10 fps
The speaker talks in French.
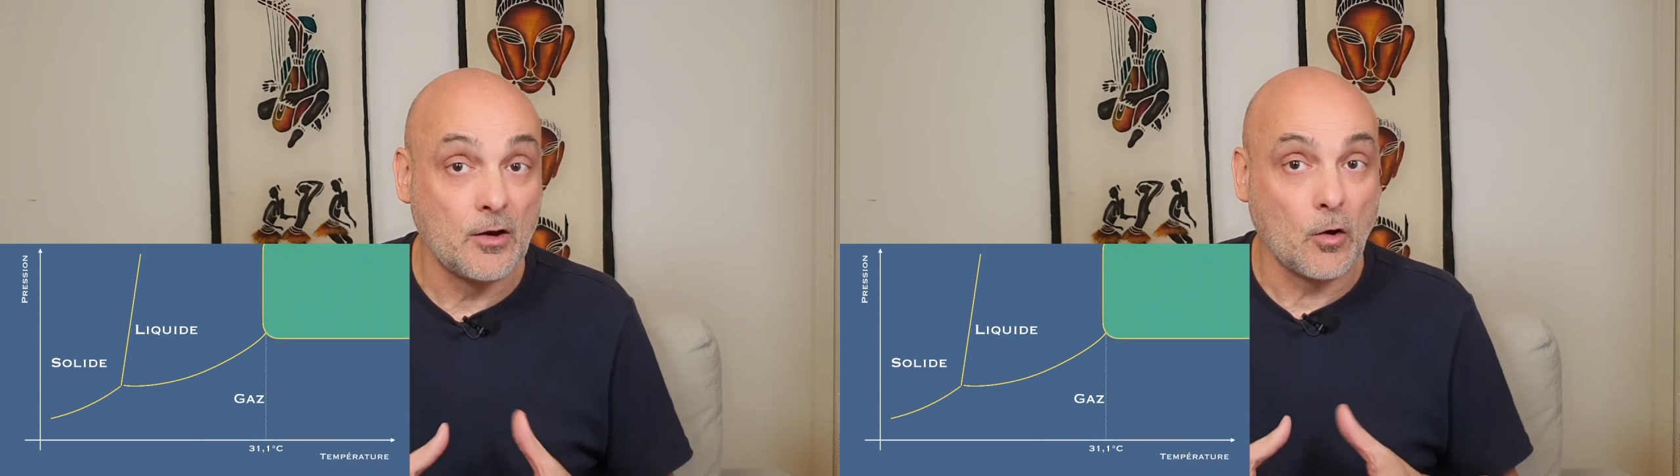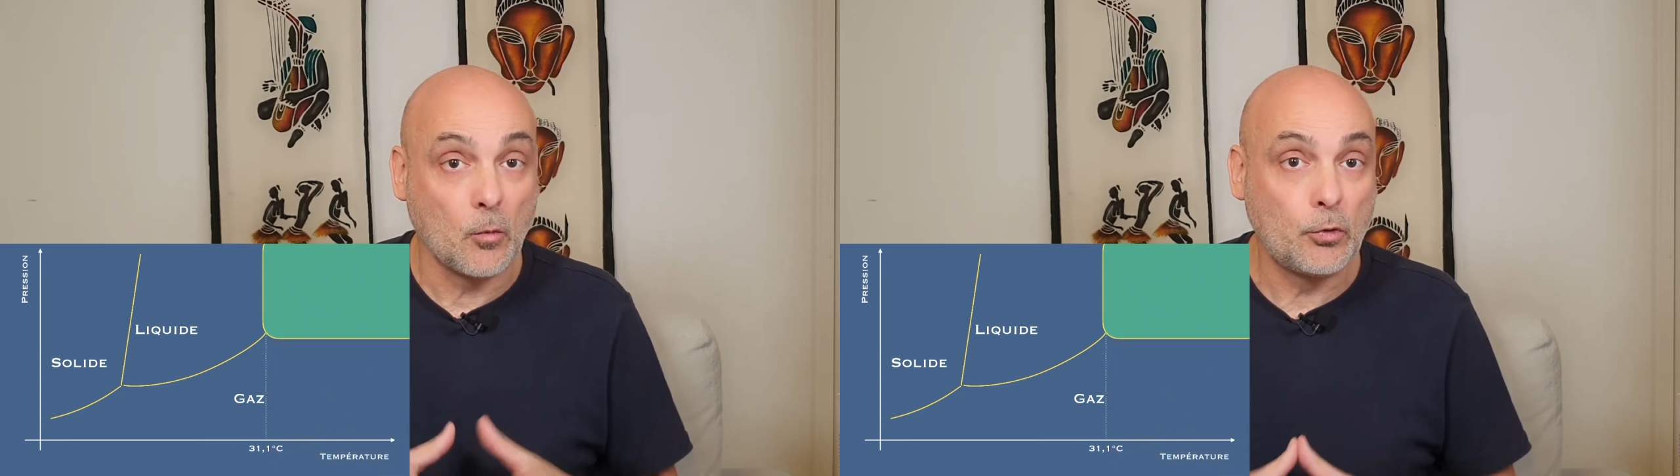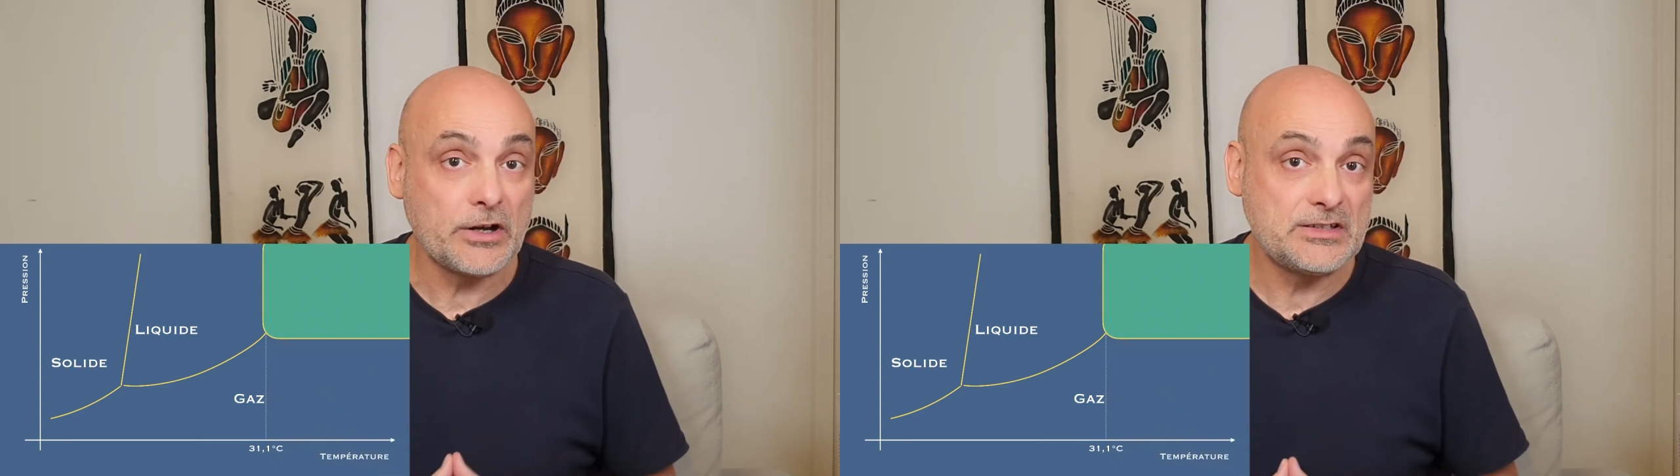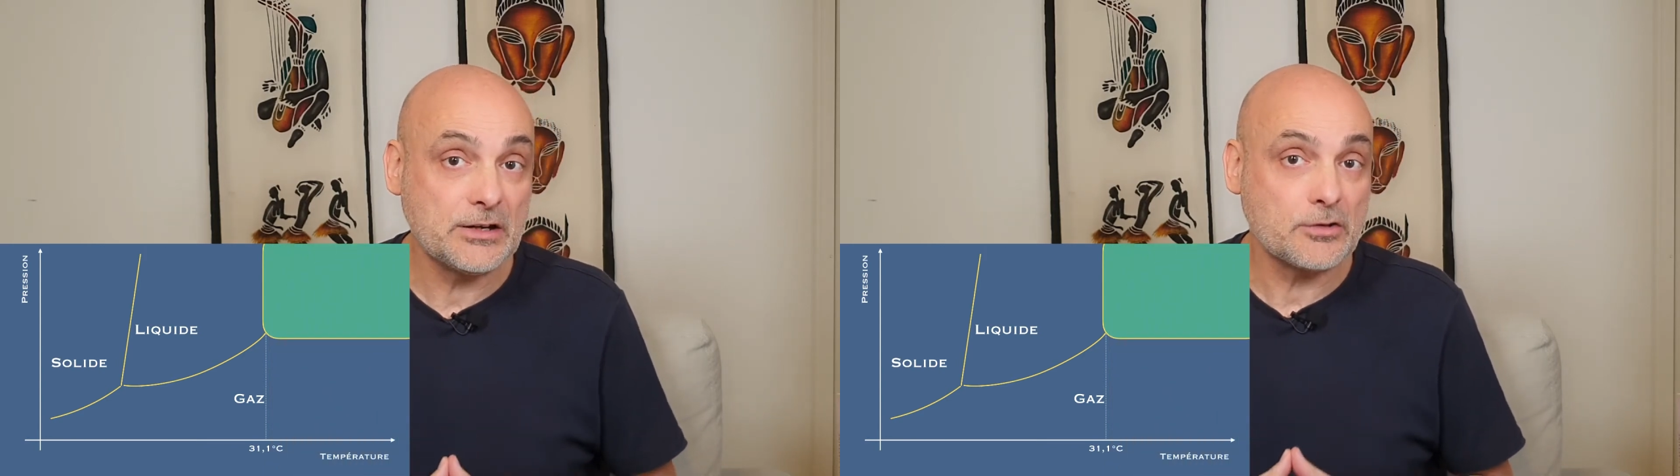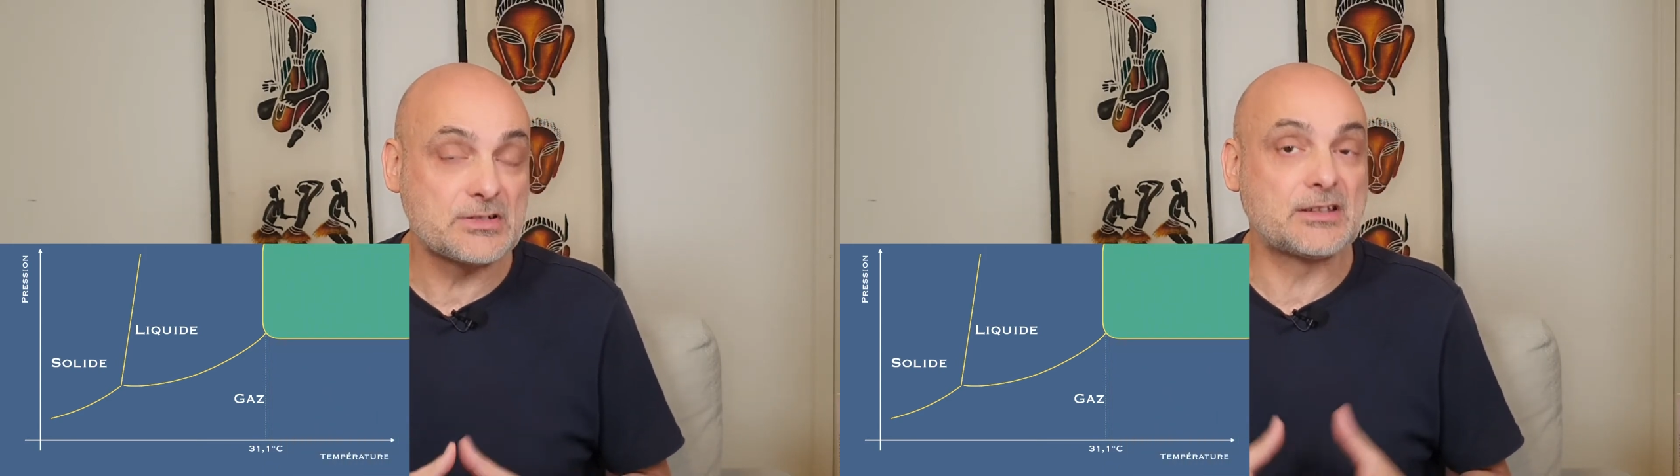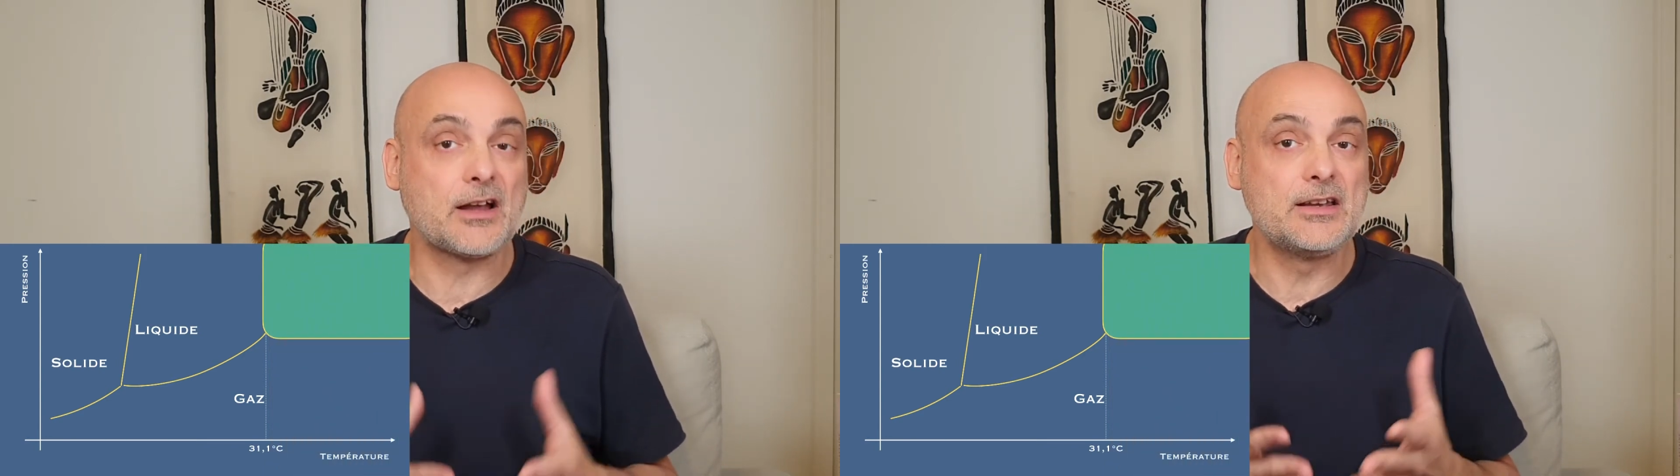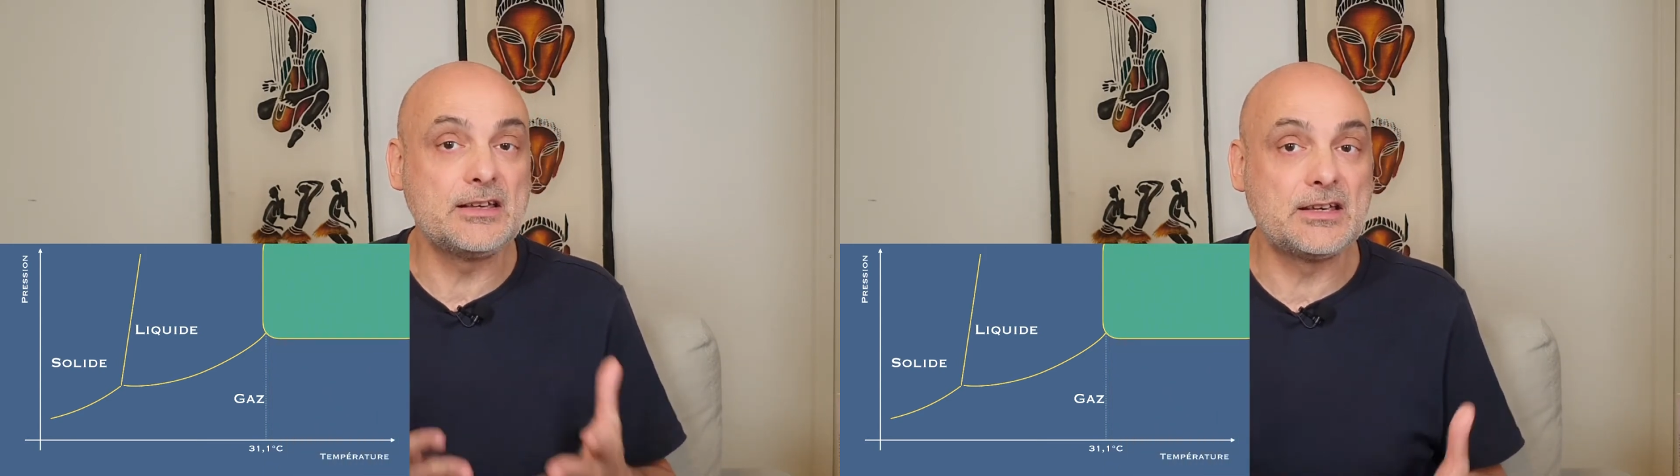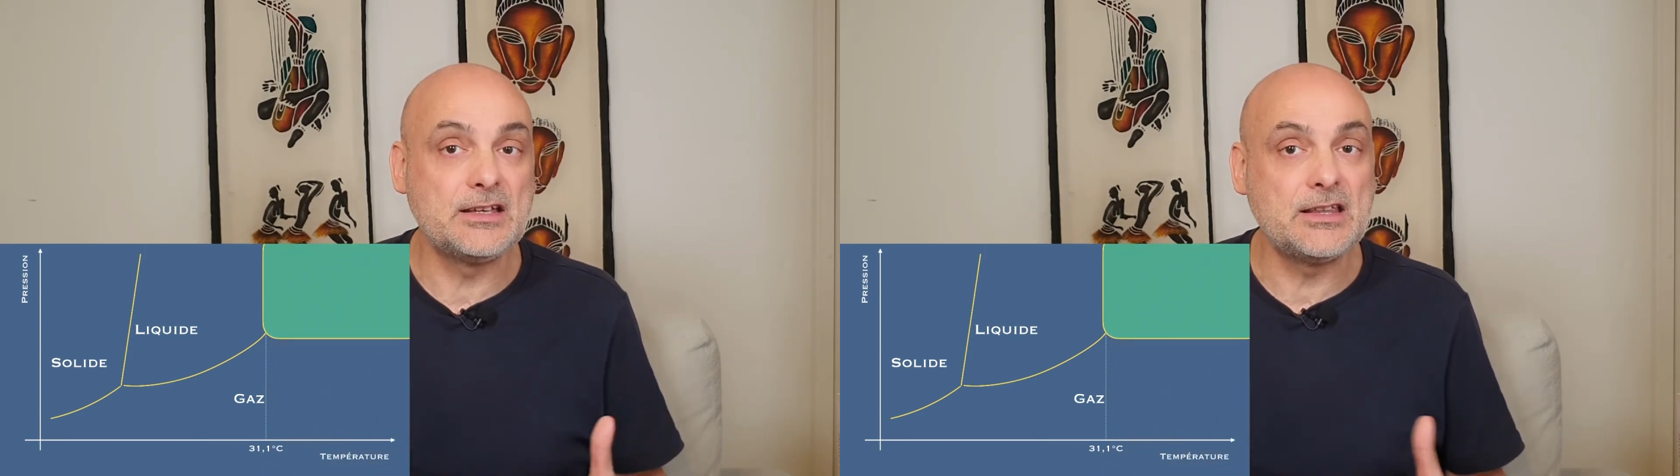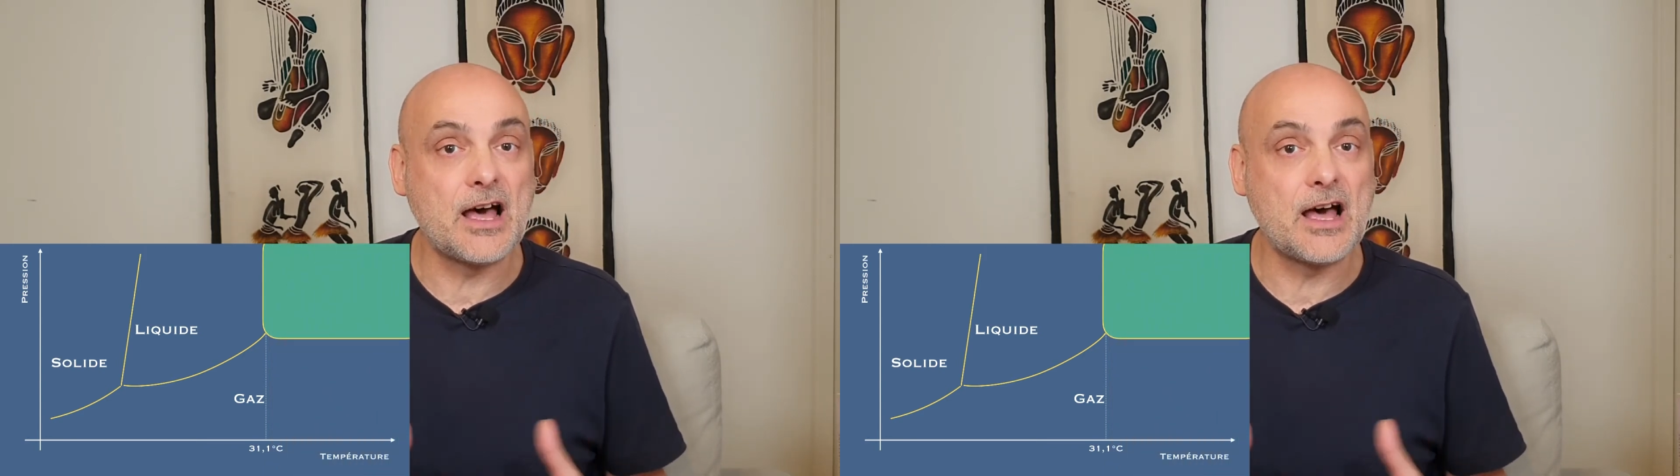On pourrait dire que c'est un liquide